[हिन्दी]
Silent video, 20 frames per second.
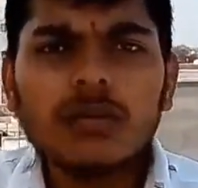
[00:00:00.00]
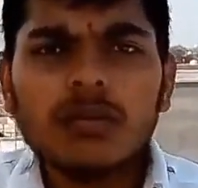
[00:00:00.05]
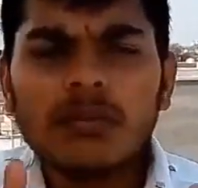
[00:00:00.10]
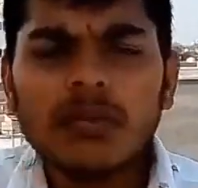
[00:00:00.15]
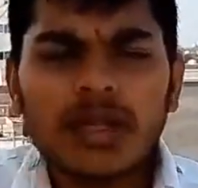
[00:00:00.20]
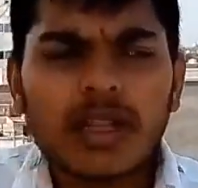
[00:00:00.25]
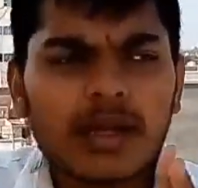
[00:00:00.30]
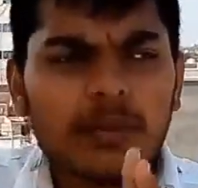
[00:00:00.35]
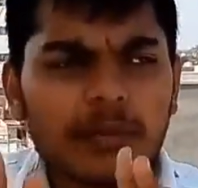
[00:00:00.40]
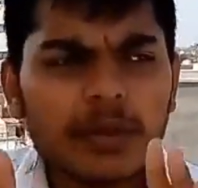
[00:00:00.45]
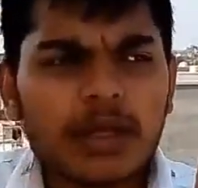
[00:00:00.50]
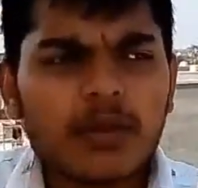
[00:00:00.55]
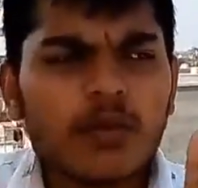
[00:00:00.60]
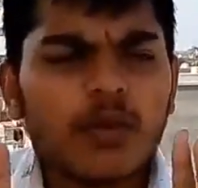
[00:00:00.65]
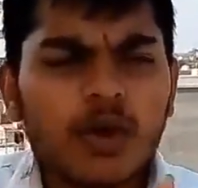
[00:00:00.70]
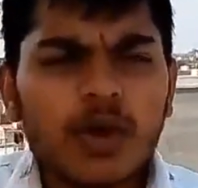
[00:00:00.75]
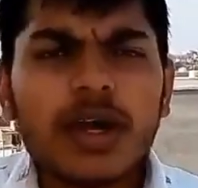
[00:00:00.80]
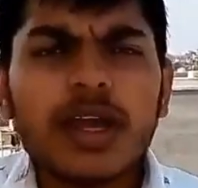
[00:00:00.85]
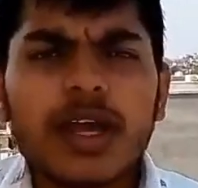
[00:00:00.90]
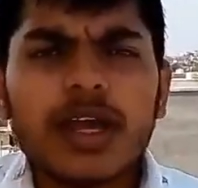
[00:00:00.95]
मतलब कि
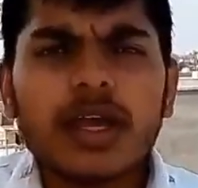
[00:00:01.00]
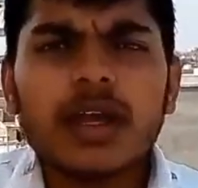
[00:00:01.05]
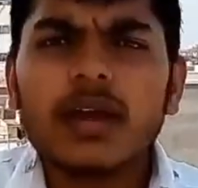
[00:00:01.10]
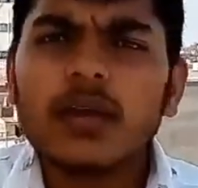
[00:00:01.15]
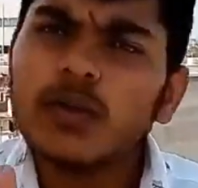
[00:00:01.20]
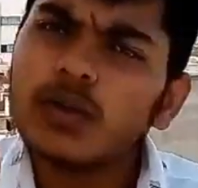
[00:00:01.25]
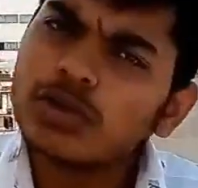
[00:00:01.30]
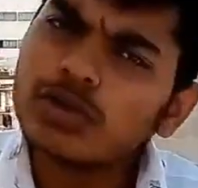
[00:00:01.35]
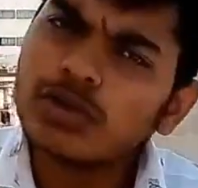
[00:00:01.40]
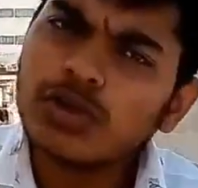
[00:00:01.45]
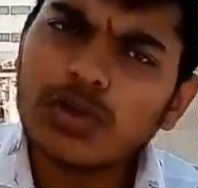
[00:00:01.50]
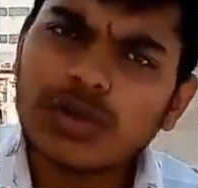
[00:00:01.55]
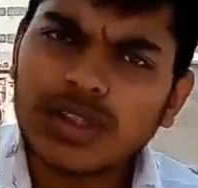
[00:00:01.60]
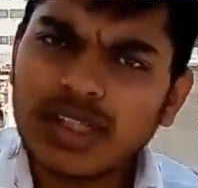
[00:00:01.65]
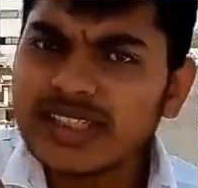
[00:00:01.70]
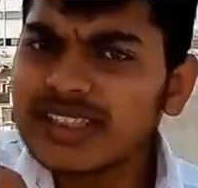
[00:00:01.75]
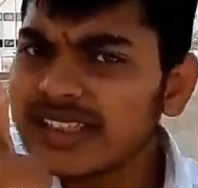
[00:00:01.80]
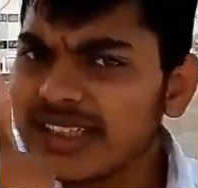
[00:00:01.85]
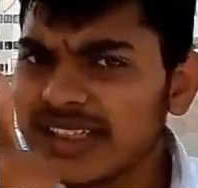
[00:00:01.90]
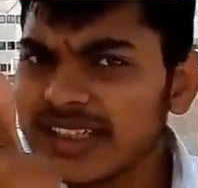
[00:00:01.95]
वो है उसको
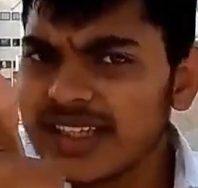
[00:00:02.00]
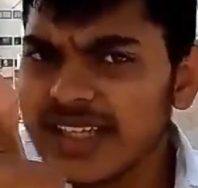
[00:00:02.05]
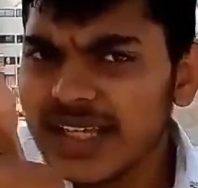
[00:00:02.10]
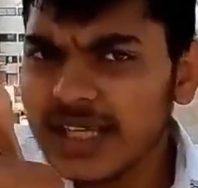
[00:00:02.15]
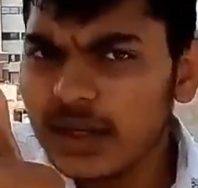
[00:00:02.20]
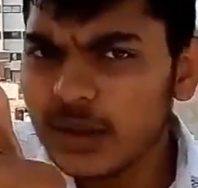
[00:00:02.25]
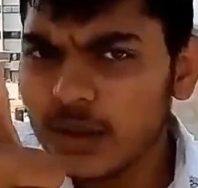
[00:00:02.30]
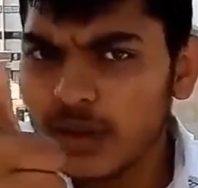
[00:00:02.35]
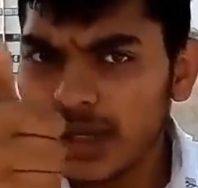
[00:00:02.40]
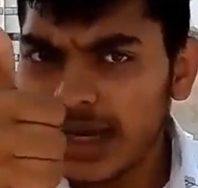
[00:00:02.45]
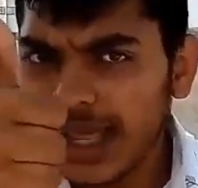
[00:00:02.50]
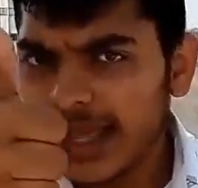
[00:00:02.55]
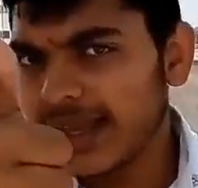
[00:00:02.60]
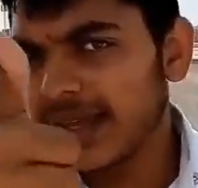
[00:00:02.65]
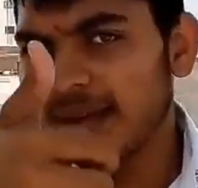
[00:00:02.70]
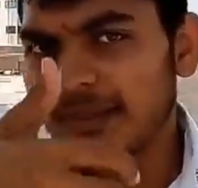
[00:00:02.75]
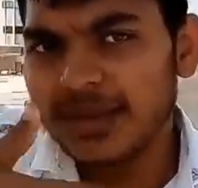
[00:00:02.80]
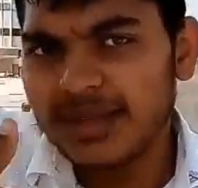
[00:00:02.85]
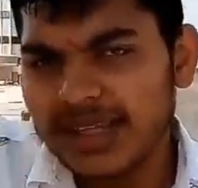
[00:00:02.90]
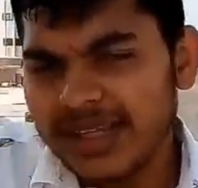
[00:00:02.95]
टच कर दे और
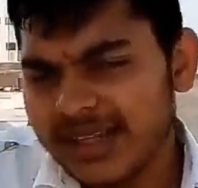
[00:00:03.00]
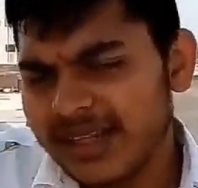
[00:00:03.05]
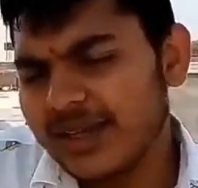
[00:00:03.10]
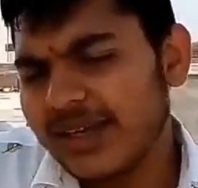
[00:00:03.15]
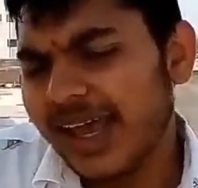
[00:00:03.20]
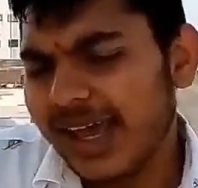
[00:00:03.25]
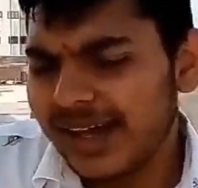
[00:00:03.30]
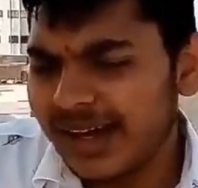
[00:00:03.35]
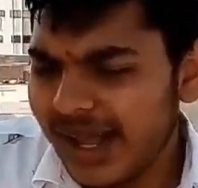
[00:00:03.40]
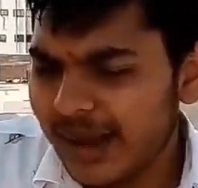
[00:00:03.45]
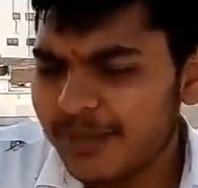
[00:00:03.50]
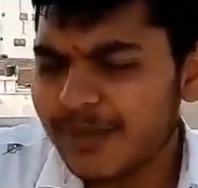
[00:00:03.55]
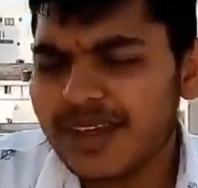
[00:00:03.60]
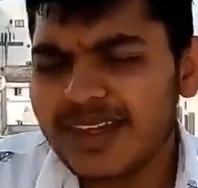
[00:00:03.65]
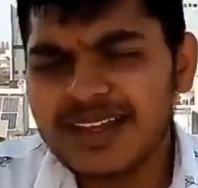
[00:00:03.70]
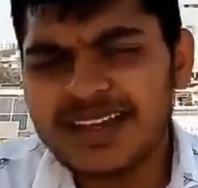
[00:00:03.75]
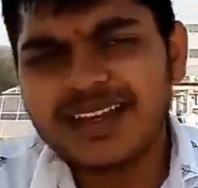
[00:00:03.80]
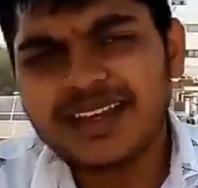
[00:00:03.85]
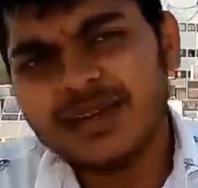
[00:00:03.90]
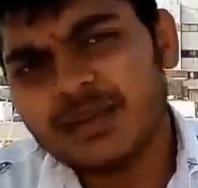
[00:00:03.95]
लाइक हमें दे दे यार
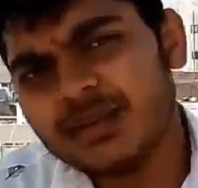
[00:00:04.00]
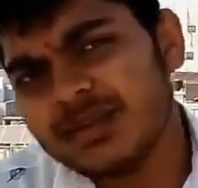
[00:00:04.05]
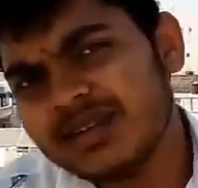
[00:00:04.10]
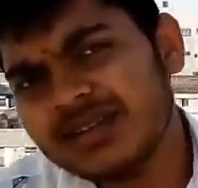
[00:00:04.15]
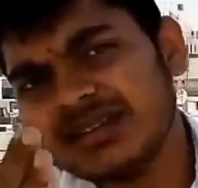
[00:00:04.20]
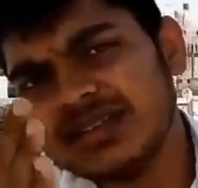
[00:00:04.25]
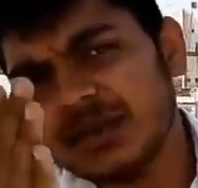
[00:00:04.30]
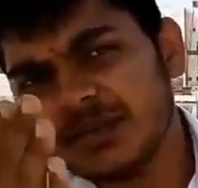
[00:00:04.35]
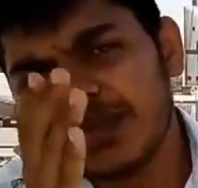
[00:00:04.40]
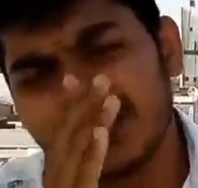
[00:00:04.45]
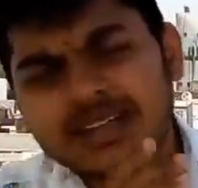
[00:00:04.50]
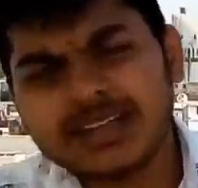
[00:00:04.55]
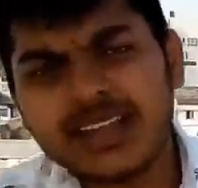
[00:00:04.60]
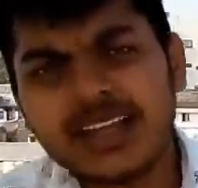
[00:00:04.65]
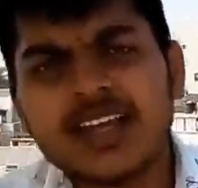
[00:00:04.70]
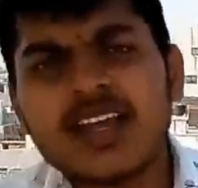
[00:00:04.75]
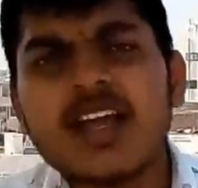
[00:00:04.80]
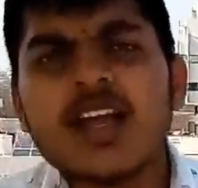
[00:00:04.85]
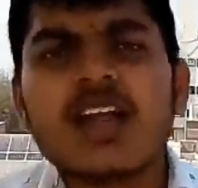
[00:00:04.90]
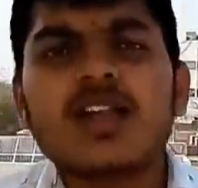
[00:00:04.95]
आपके लिए सब करते
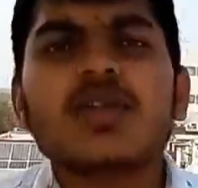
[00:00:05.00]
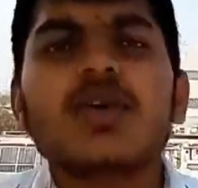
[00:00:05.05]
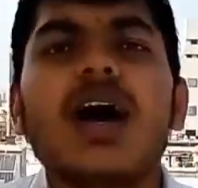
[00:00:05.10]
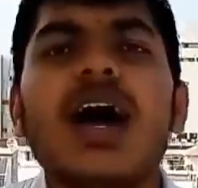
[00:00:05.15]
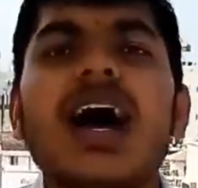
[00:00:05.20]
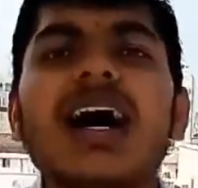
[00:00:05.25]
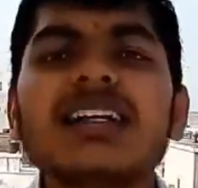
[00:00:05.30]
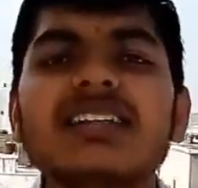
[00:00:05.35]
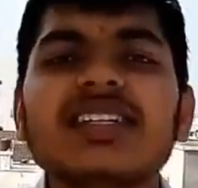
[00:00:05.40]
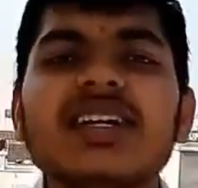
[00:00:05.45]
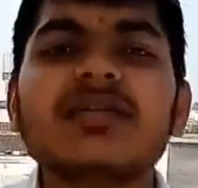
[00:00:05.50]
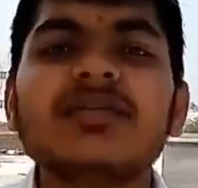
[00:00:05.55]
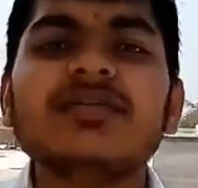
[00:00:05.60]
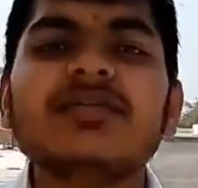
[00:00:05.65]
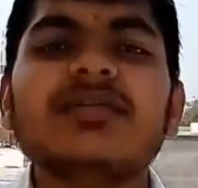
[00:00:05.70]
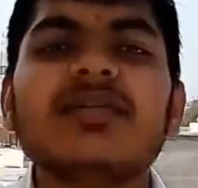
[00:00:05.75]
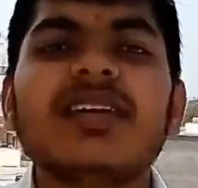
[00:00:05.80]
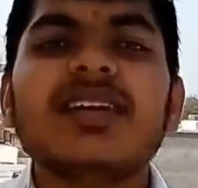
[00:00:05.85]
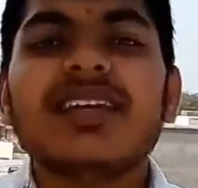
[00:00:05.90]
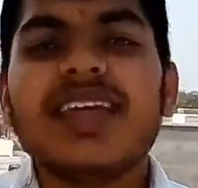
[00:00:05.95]
हैं तो आज हम
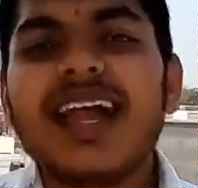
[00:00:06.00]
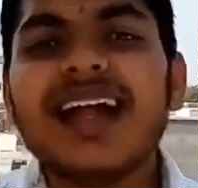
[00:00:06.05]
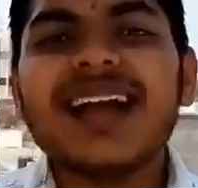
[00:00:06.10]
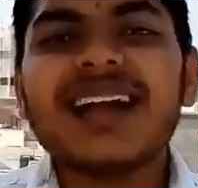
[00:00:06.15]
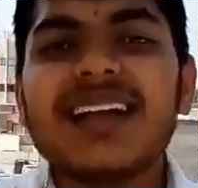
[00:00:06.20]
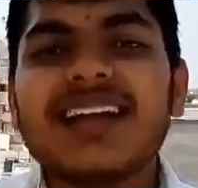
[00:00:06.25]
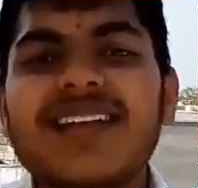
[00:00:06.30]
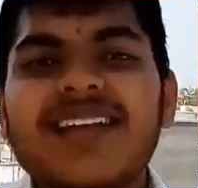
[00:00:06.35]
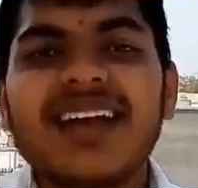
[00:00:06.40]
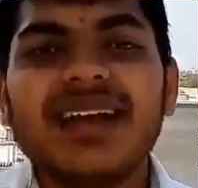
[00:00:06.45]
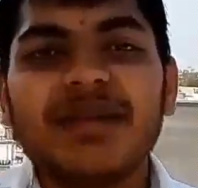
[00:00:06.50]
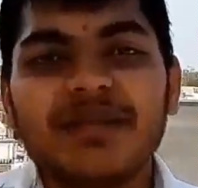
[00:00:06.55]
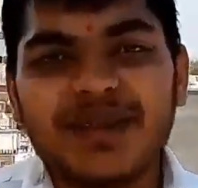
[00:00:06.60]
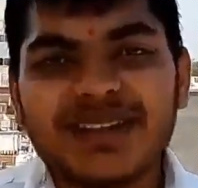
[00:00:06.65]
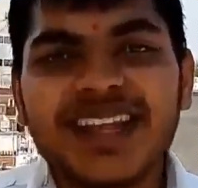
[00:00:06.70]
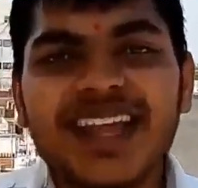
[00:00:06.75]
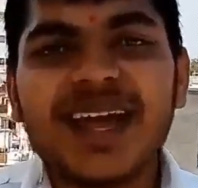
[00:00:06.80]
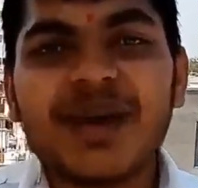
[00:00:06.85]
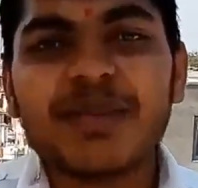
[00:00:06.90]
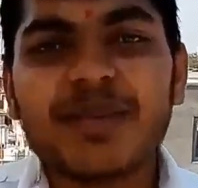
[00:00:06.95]
क्या करने वाले
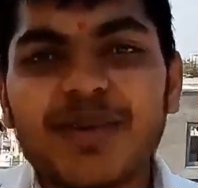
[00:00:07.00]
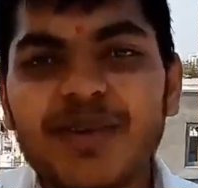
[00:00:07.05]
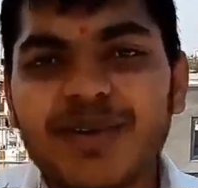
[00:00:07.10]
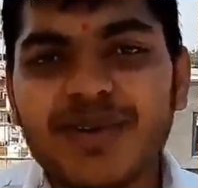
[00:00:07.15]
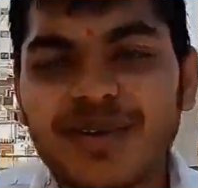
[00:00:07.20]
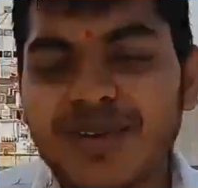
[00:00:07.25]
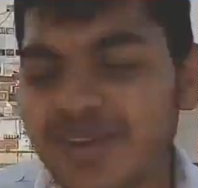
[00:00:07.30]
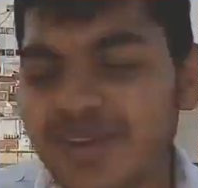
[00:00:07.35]
पता है आपको